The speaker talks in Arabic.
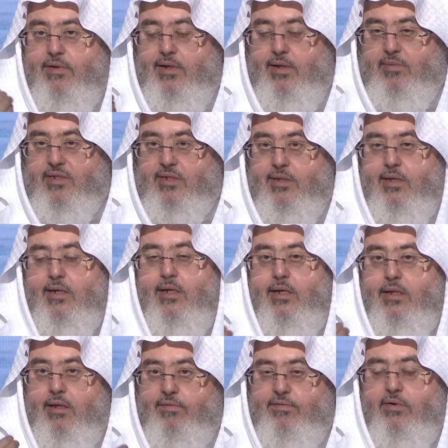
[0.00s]
إنما
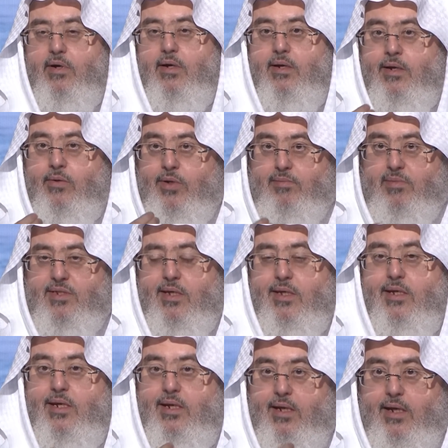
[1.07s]
صدقات الفقراء
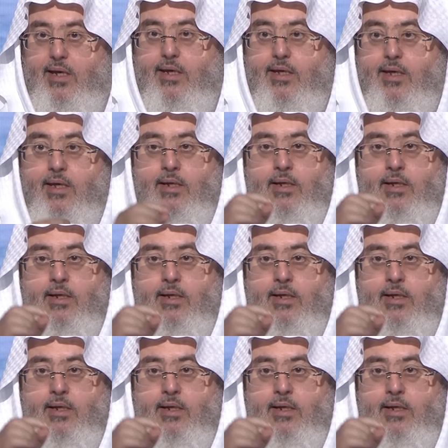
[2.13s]
والمساكين الآية